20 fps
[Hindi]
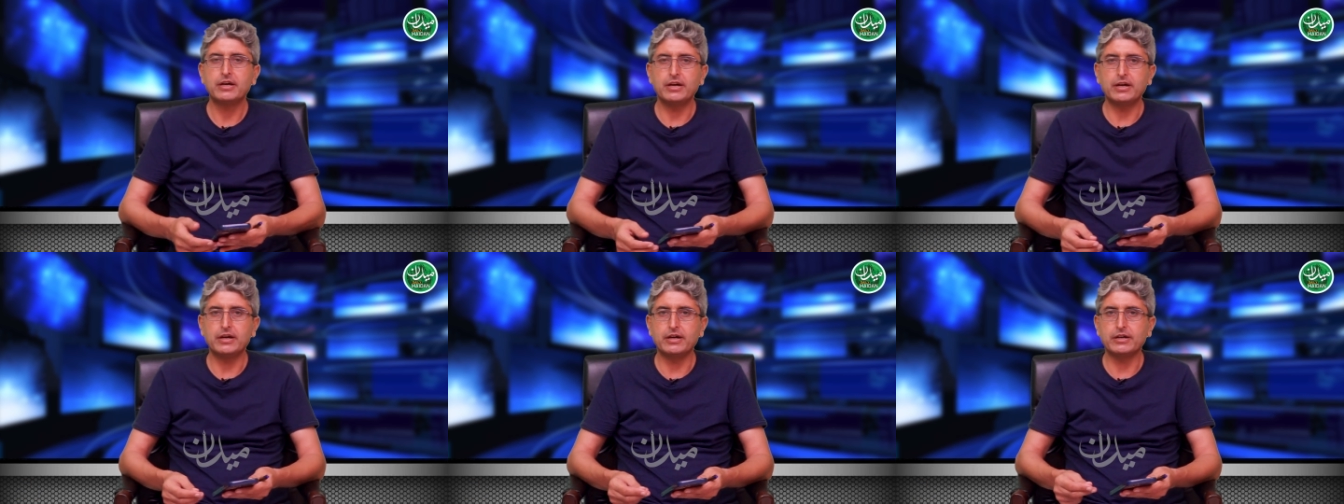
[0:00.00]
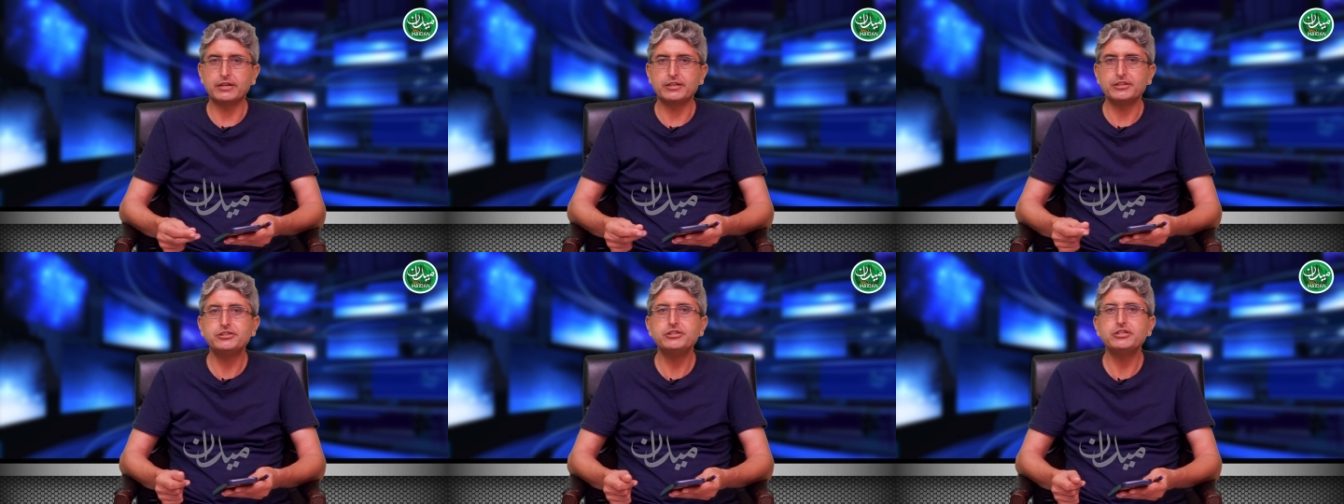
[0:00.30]

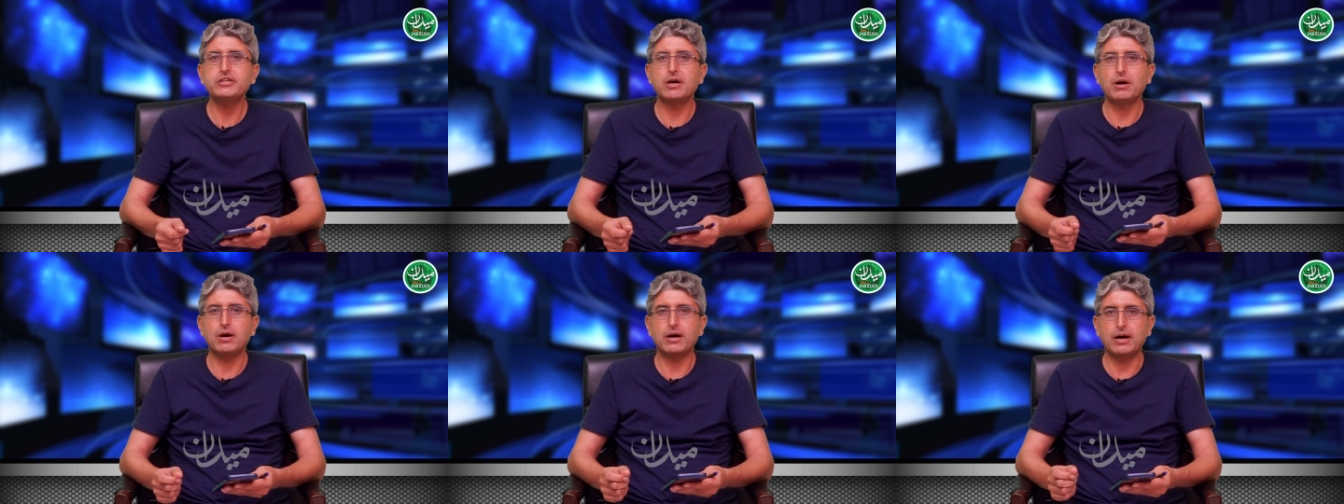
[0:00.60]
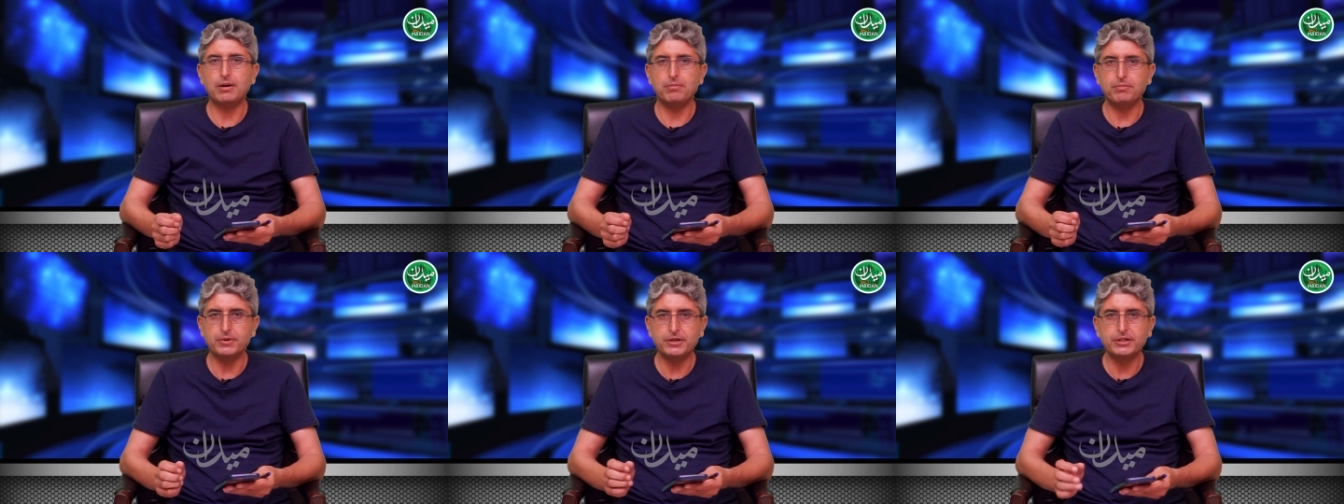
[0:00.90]
आ, किसी ने
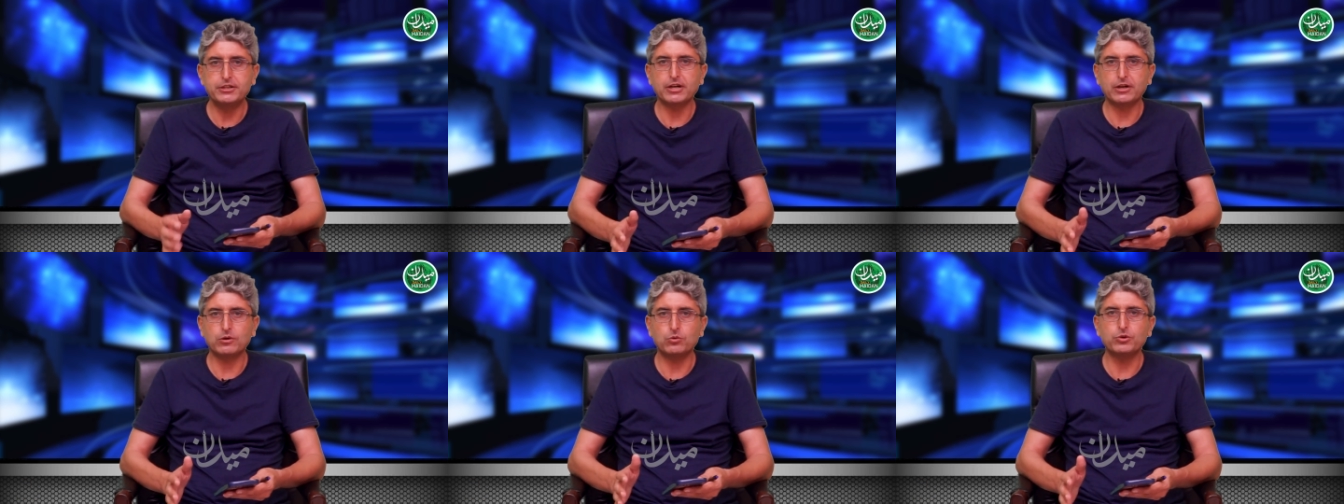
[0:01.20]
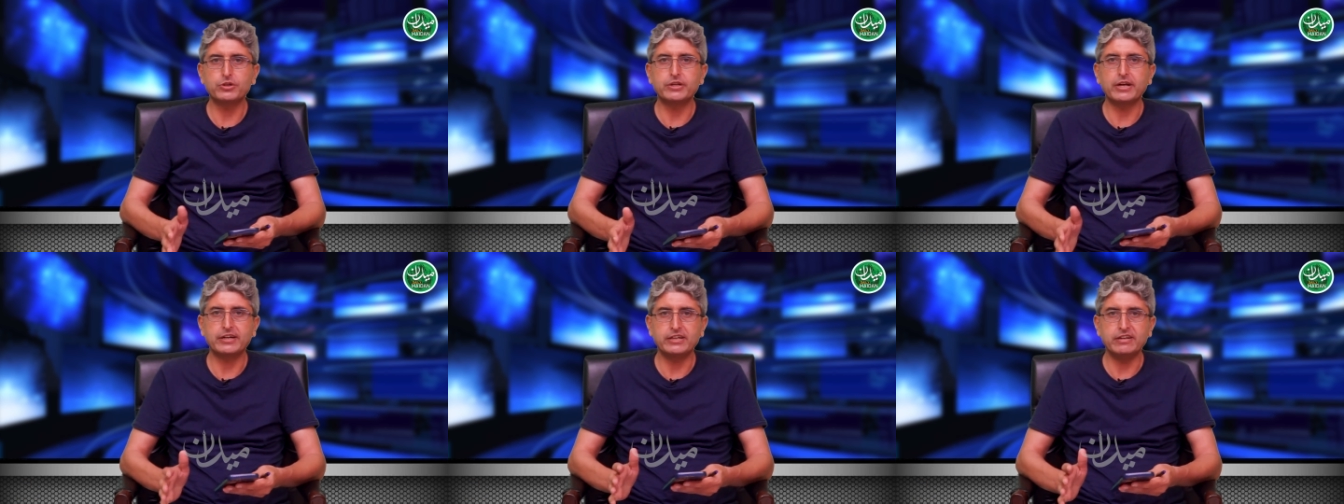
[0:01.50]
अभी तक
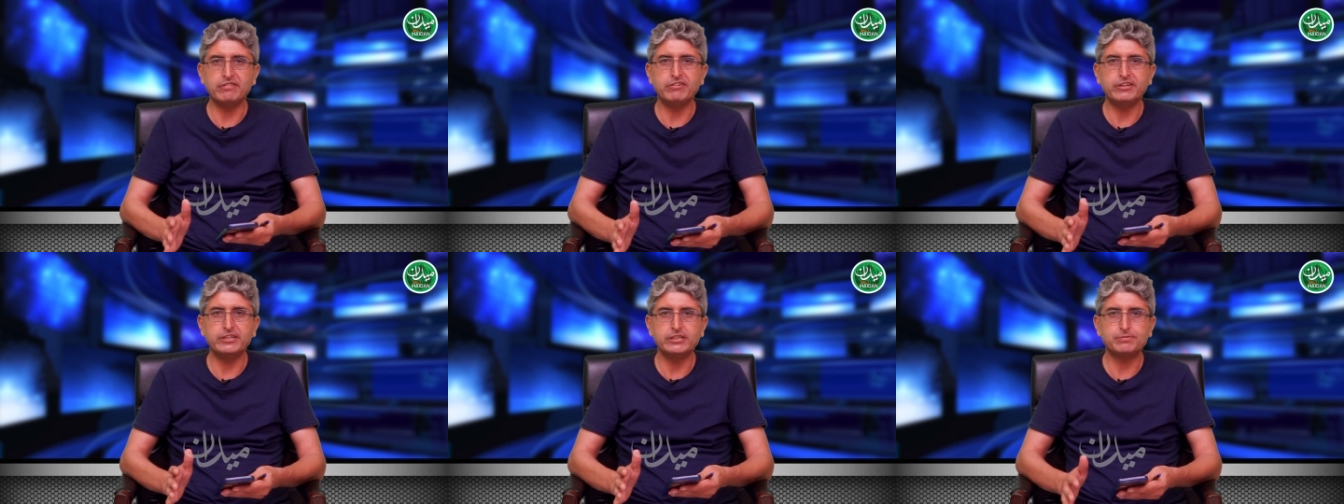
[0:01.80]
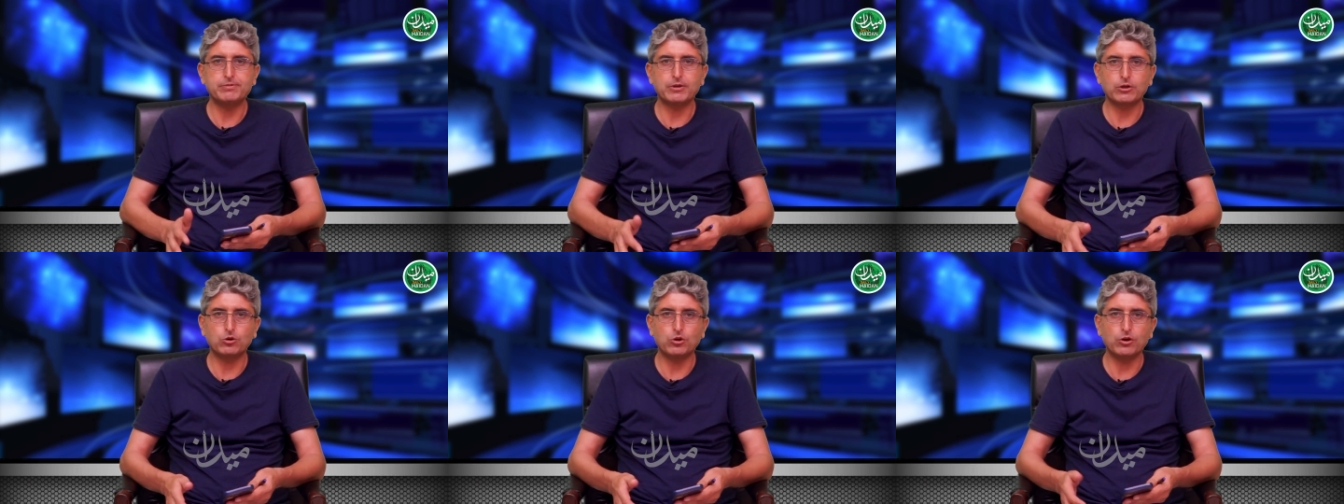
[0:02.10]
उनकी
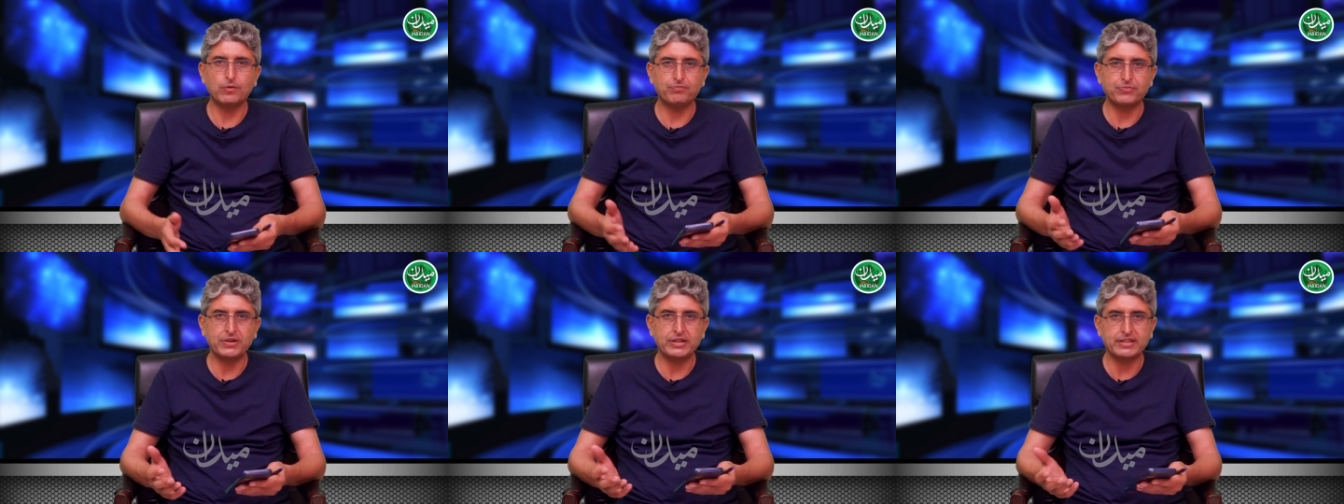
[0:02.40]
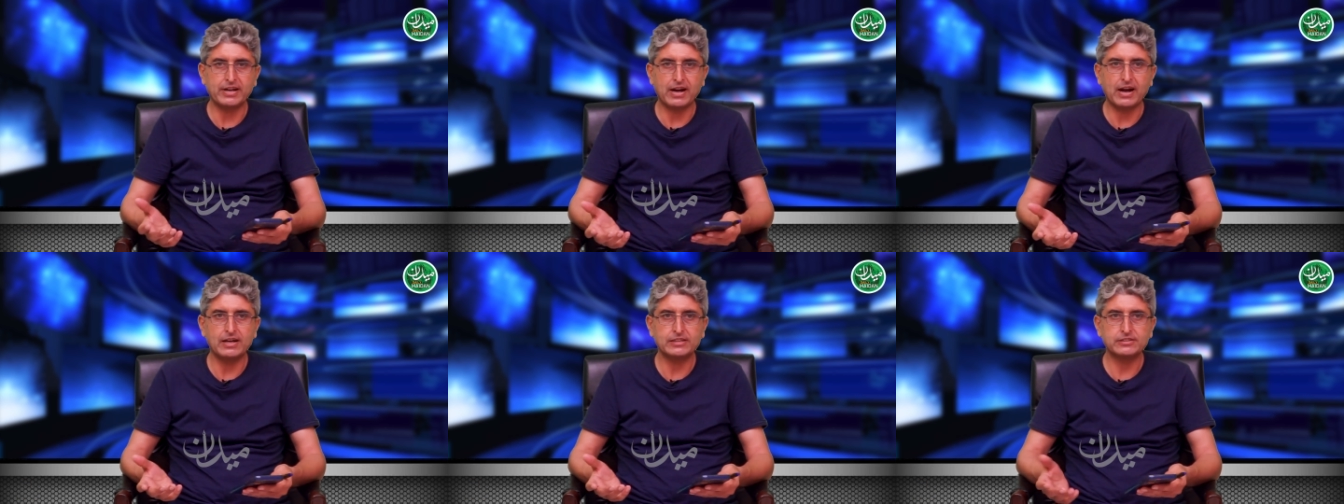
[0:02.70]
एक्टिविटीज़ पर कोई
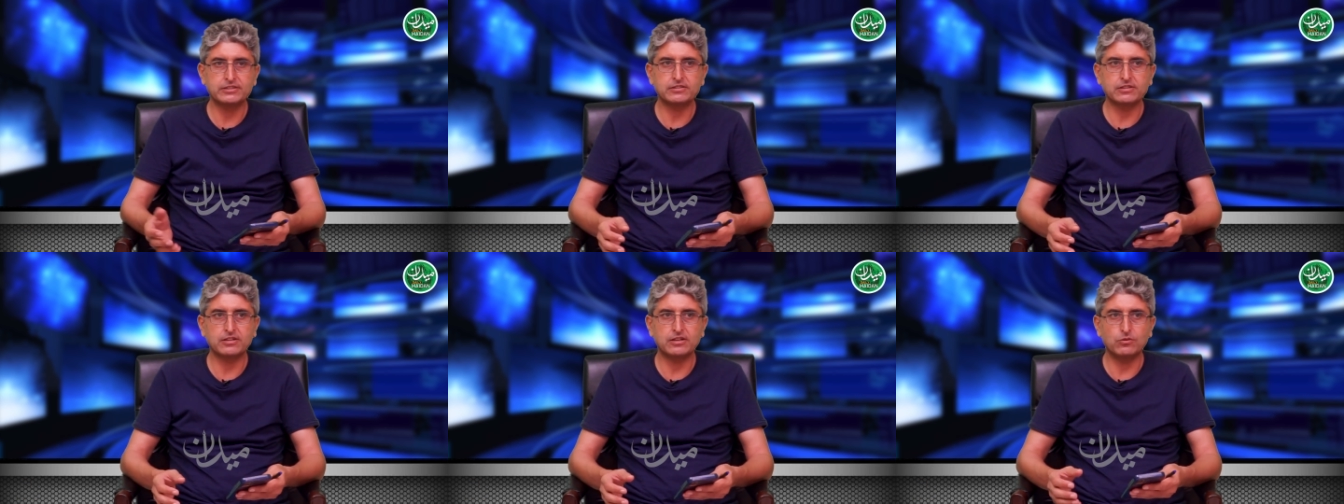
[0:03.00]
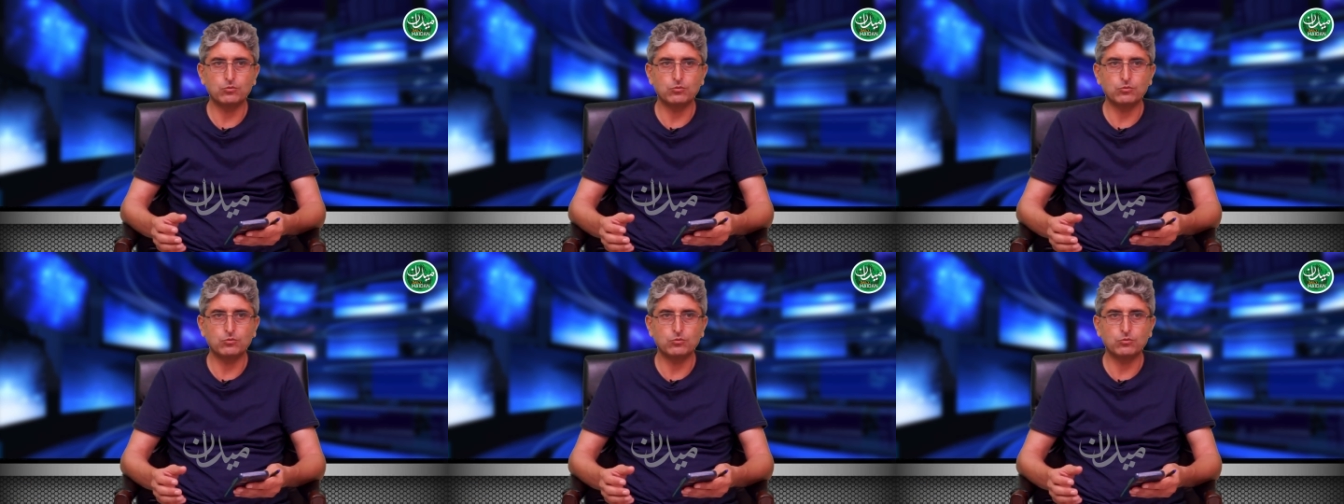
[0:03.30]
इतराज़